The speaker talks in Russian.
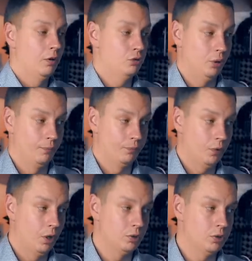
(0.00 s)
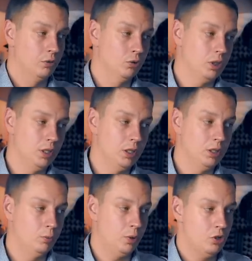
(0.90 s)
Все. То есть вот
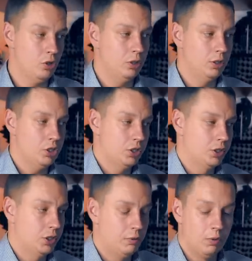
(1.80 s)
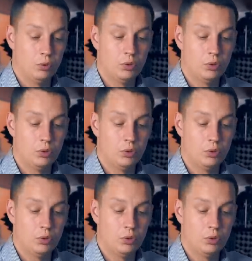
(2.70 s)
э, упрощенно наша система